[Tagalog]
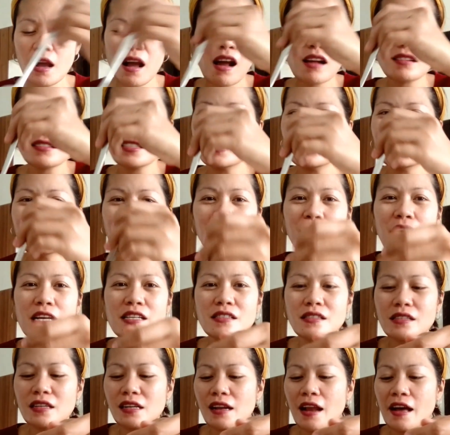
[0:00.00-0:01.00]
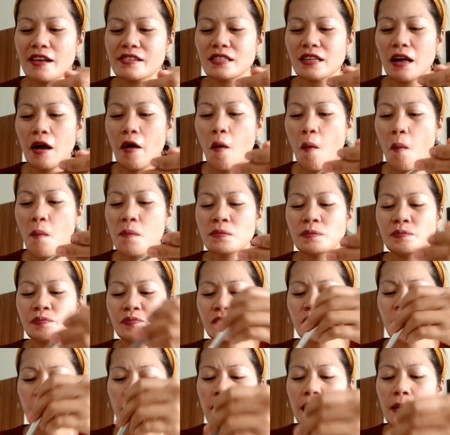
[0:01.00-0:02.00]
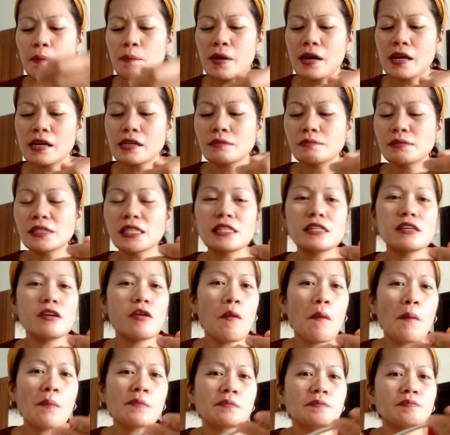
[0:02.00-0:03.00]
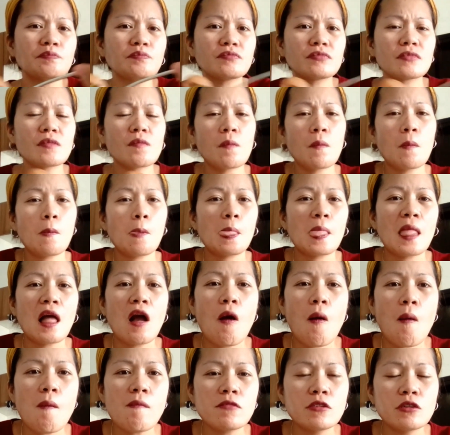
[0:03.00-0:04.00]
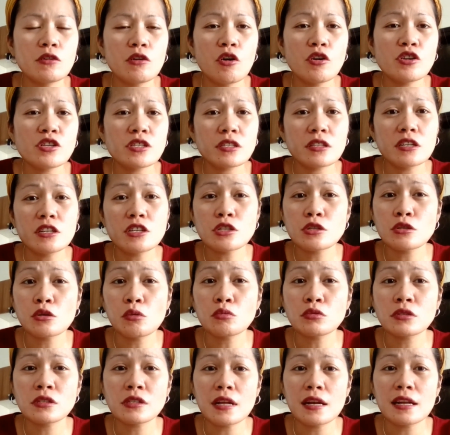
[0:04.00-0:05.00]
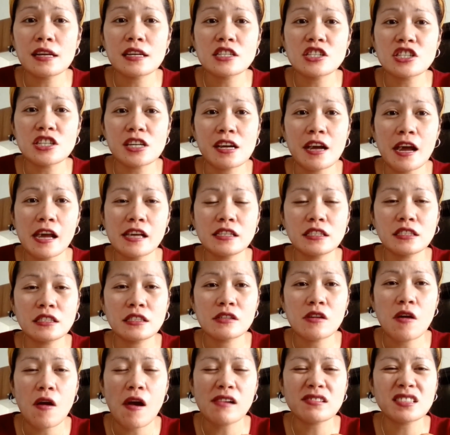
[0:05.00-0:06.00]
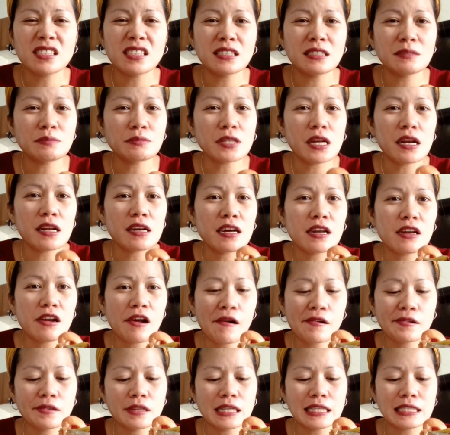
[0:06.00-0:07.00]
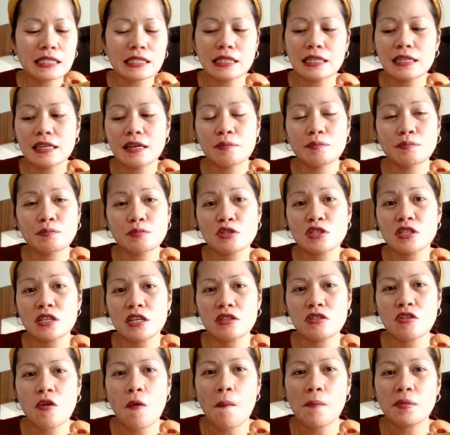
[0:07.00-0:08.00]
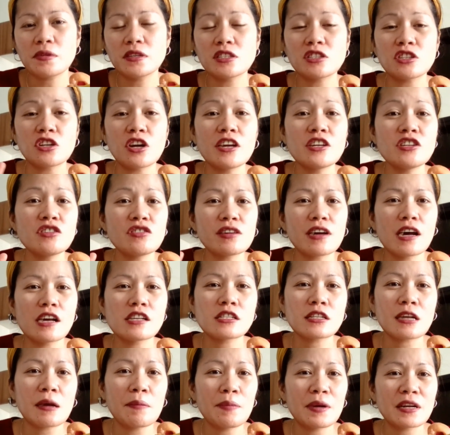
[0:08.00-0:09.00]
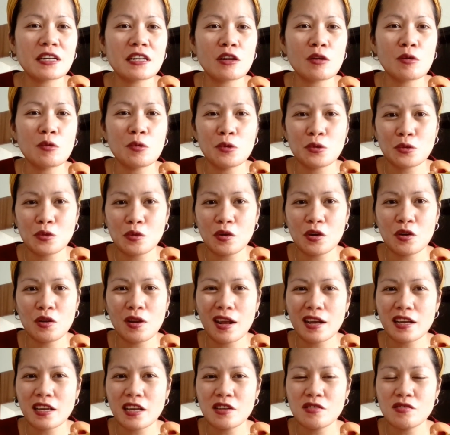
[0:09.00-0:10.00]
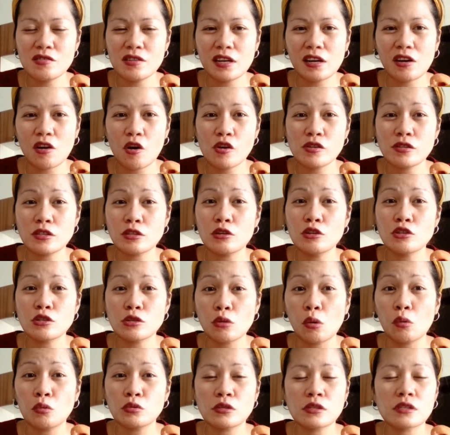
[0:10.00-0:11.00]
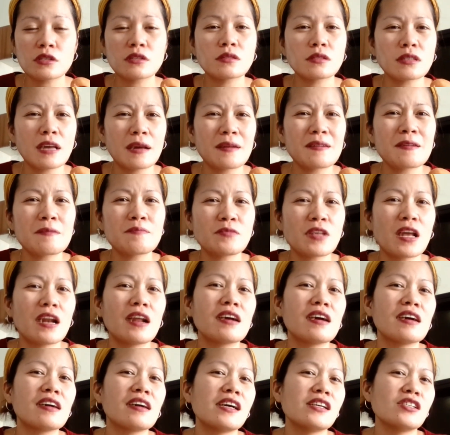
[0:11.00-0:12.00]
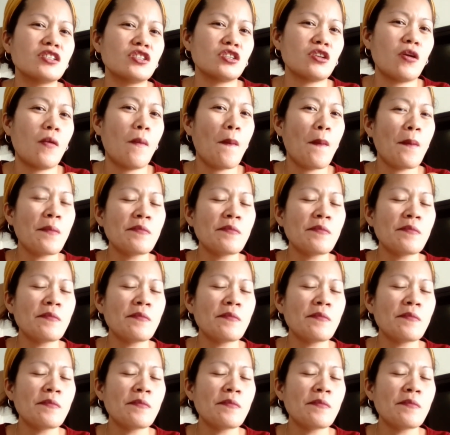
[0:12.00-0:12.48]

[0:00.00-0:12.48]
Ang sarap, guys, ng lasa. Kapag may oyster sauce talaga siya, guys, ang sarap talaga ng lasa ng pusit. I-try e, nyo, guys, kapag nagluluto kayo, lagyan nyo ng oyster sauce. Sarap talaga, guys.